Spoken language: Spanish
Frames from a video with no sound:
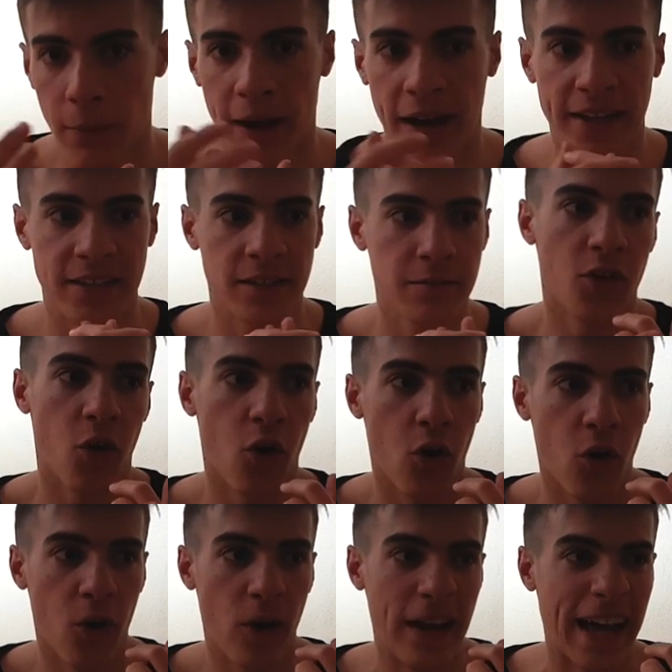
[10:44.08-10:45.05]
más,
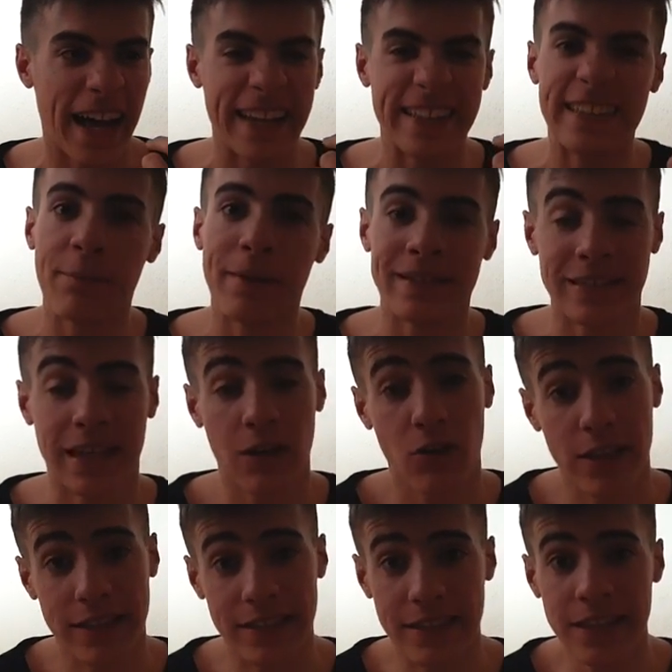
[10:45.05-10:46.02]
o la gente piensa algo
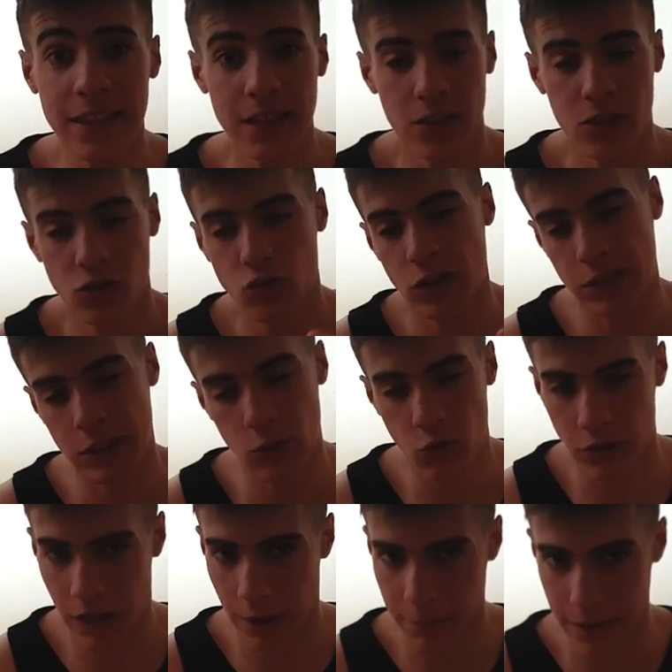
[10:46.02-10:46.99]
de ti, tu actitud
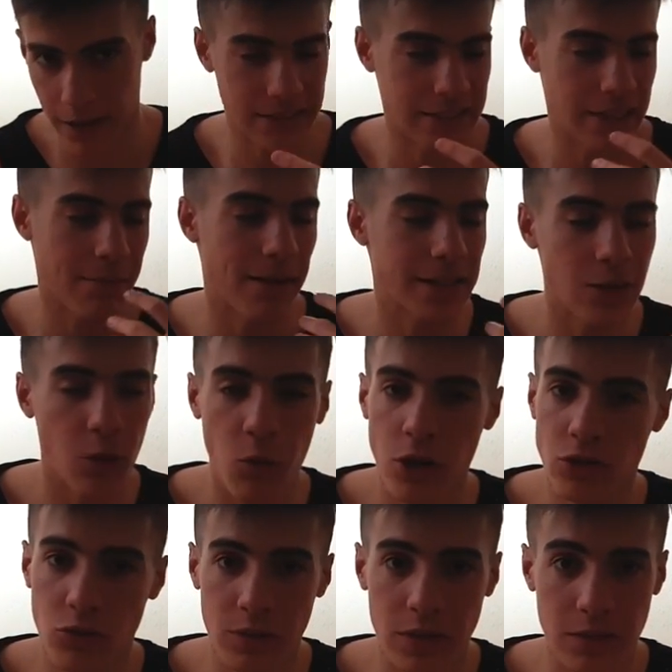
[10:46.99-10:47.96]
cambia. Estás más seguro
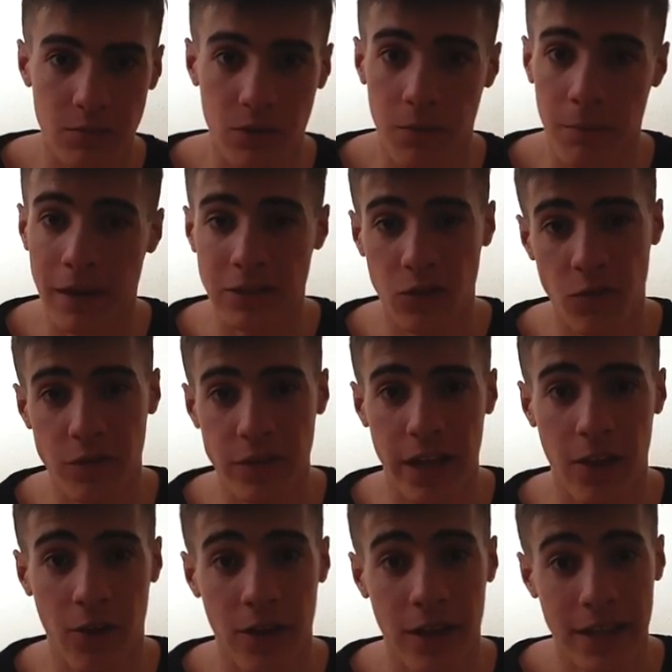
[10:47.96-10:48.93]
de ti mismo, más
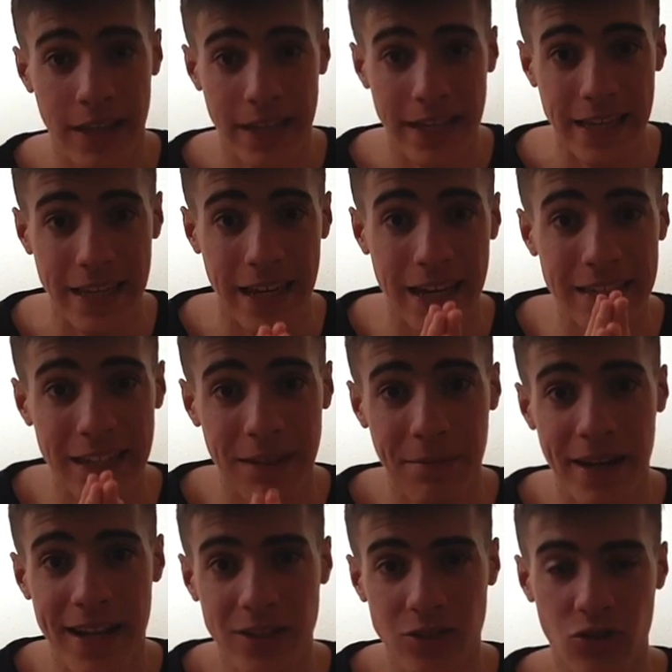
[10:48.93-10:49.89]
confiado. ¿Y qué
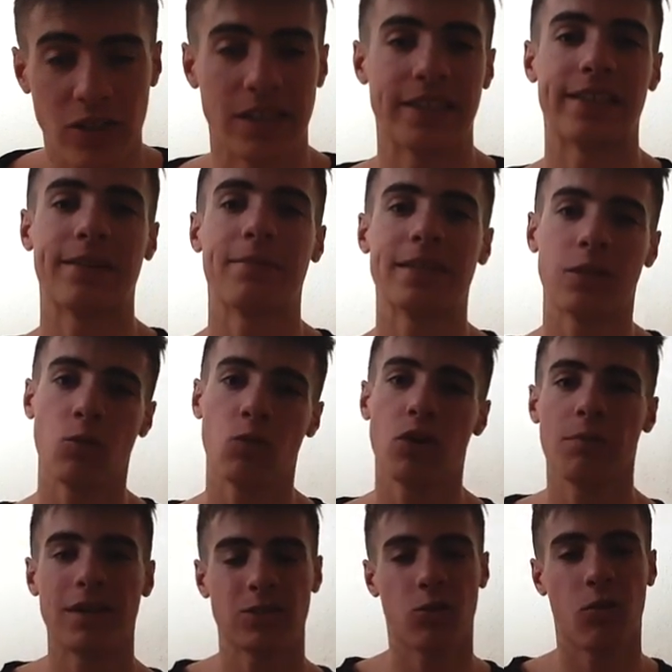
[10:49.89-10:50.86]
determina esto? Que si estás más seguro y
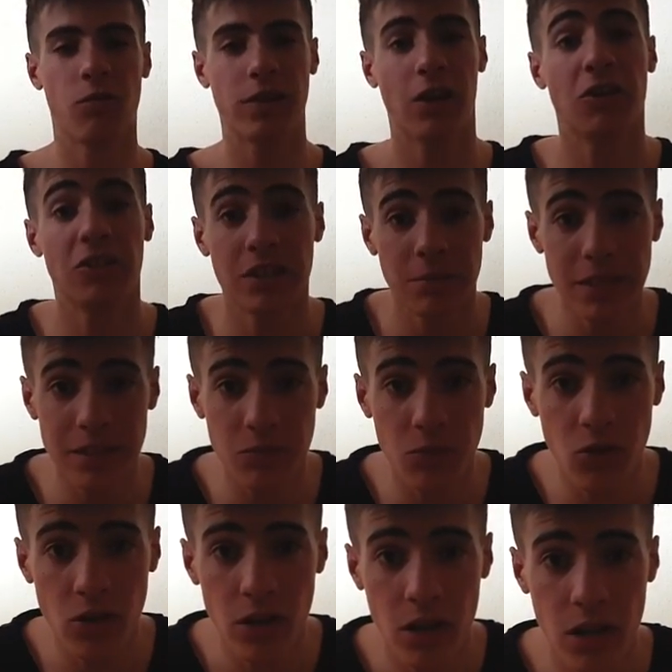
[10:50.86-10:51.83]
más confiado de ti
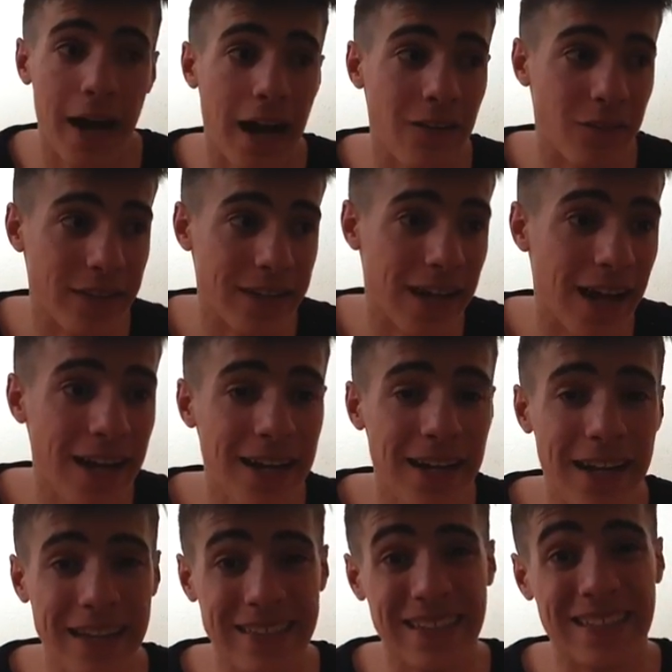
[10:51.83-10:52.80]
mismo, al final
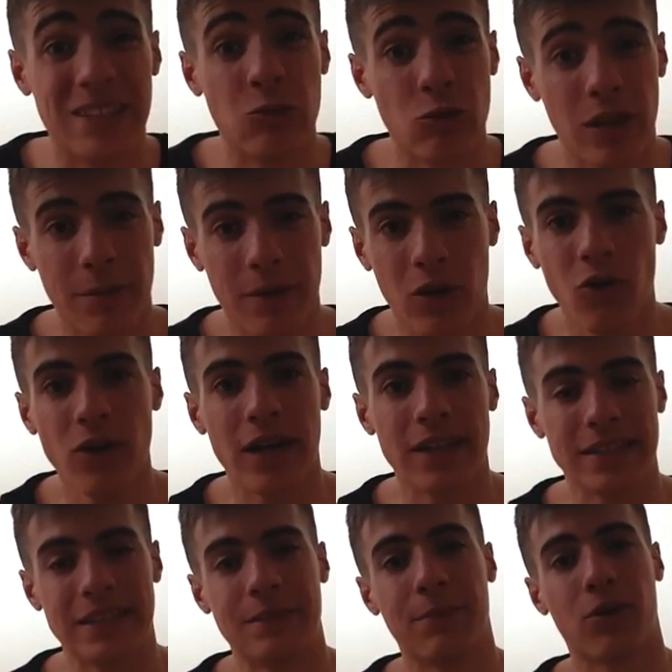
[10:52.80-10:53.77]
esa actitud la mejoras.
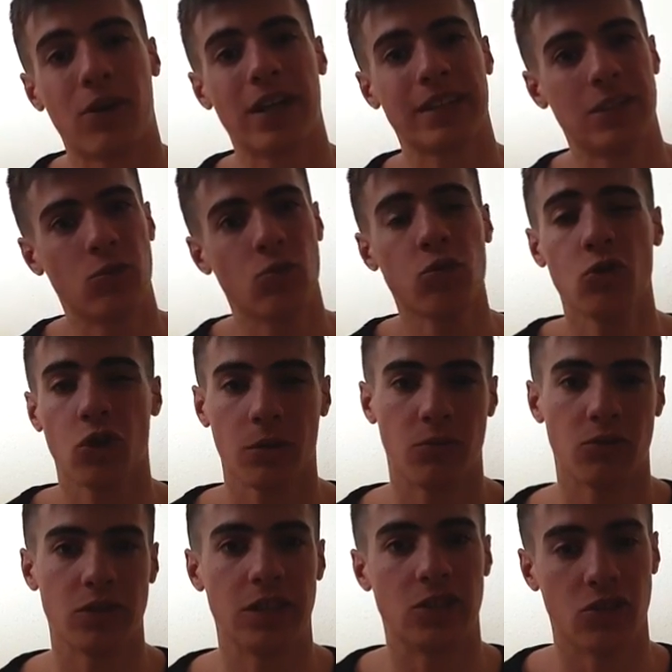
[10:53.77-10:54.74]
Y si mejora la actitud, lo que
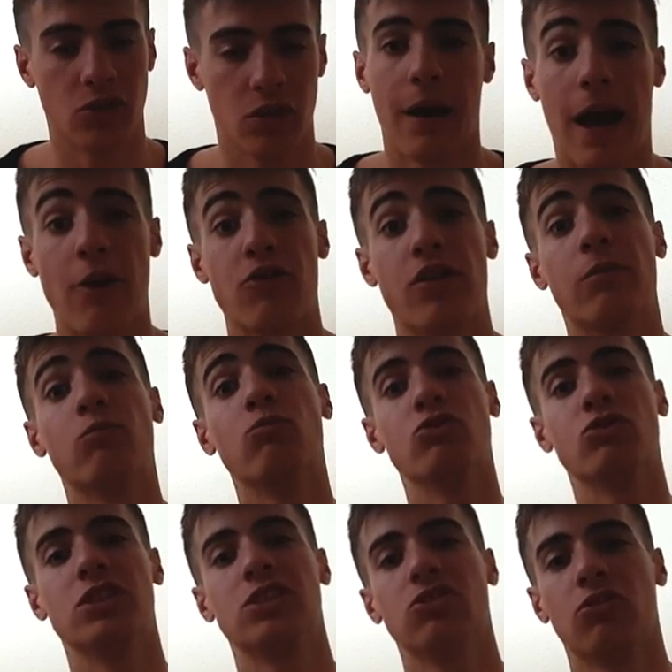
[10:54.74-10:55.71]
hemos dicho, ayuda
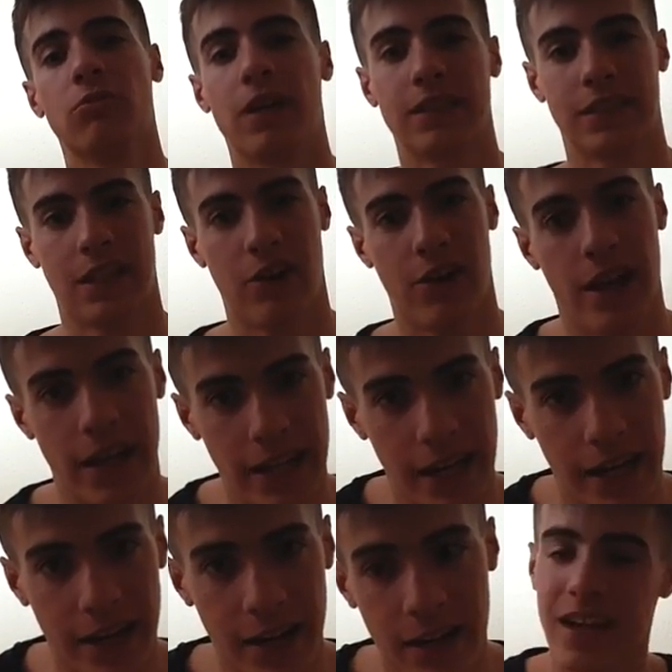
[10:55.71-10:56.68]
muchísimo más a la hora de
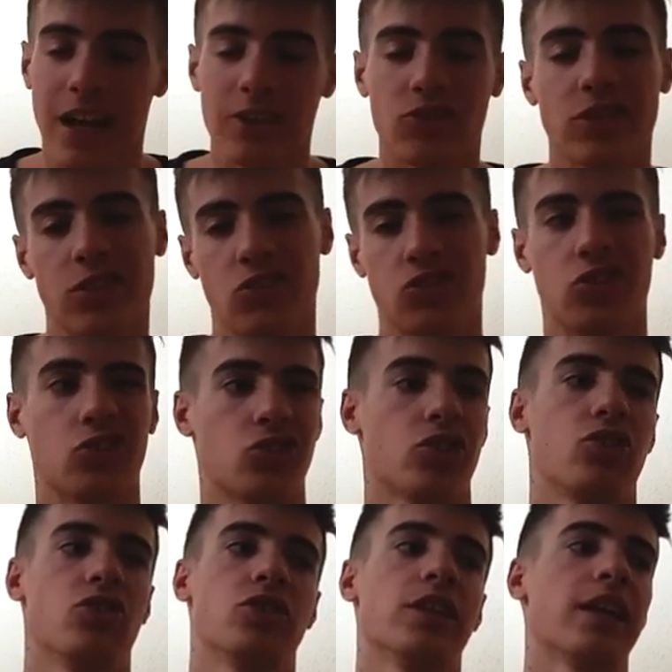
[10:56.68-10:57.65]
ligar. Entonces, chicos,
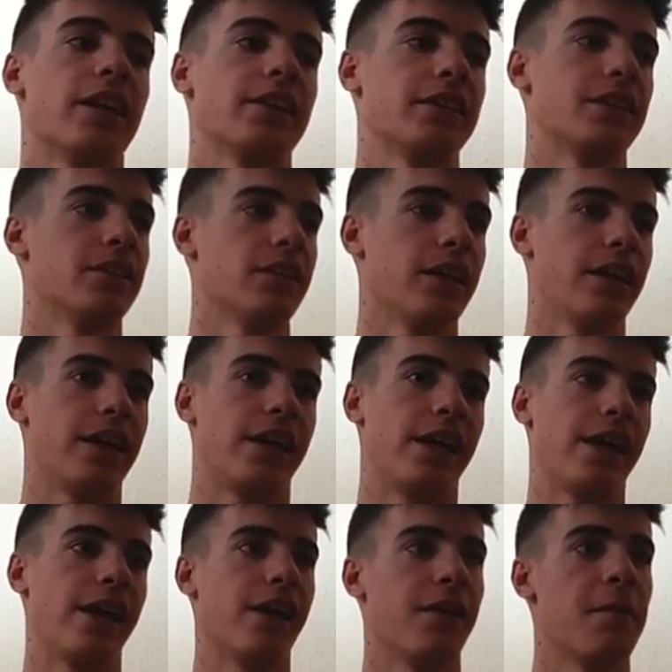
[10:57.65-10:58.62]
que no se engañen.
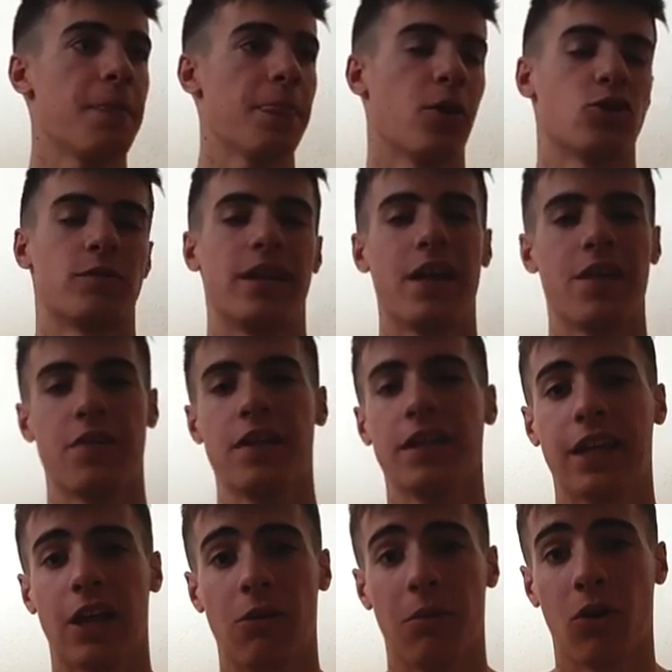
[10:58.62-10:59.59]
Eh, os van a decir
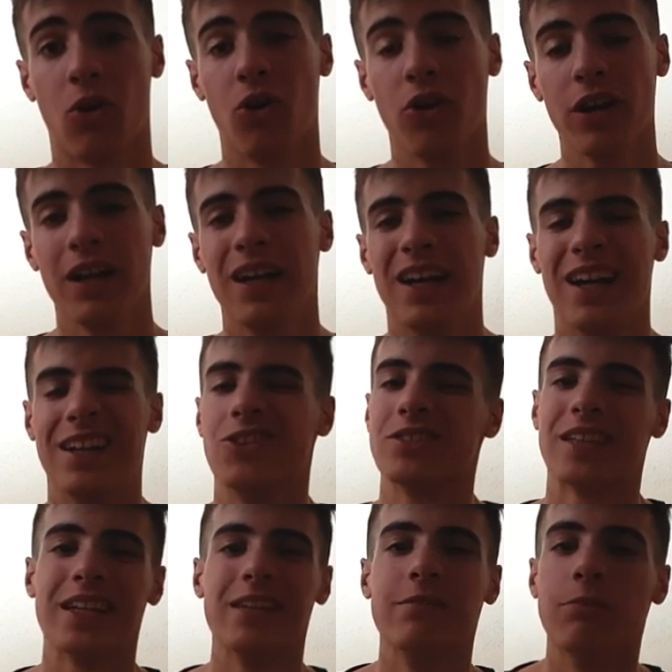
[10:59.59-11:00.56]
que a lo mejor no es
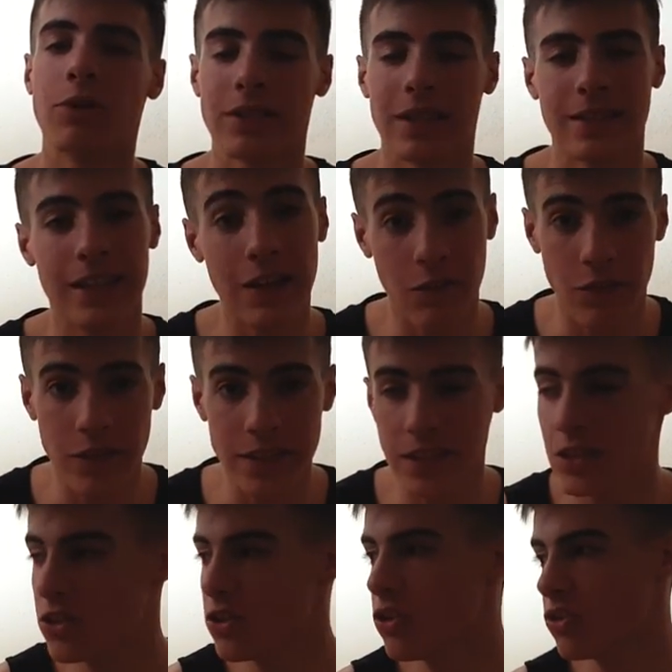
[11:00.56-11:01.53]
tan importante el
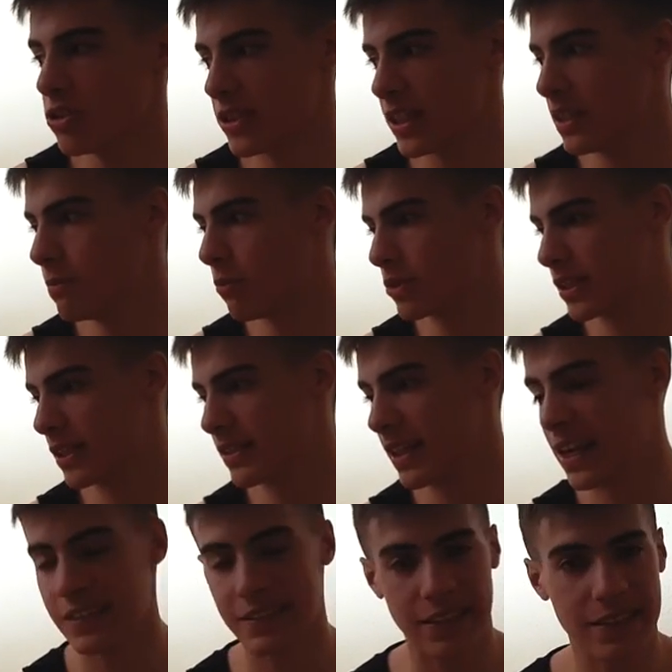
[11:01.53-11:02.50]
físico o no es tan importante
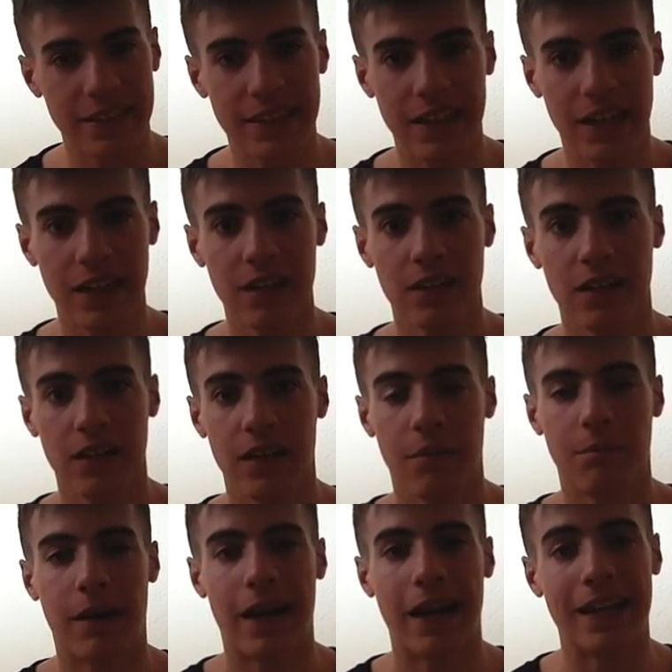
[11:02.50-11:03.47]
la estética
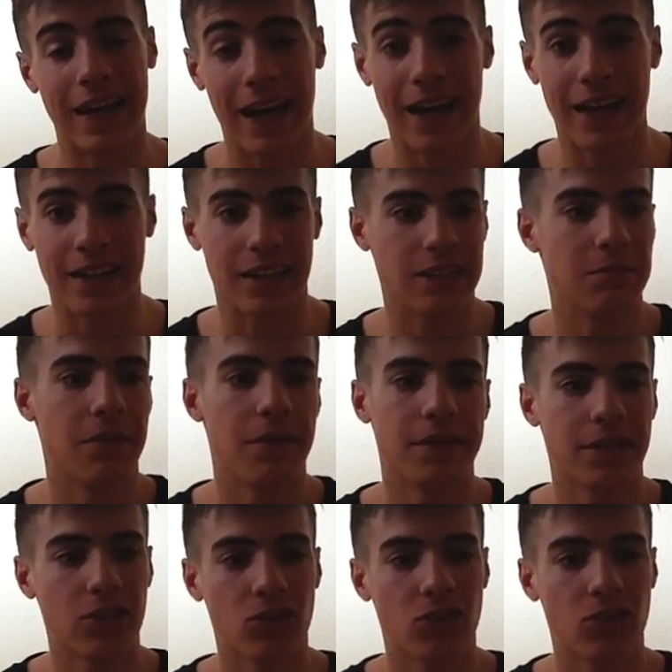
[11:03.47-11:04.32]
para ligar, que simplemente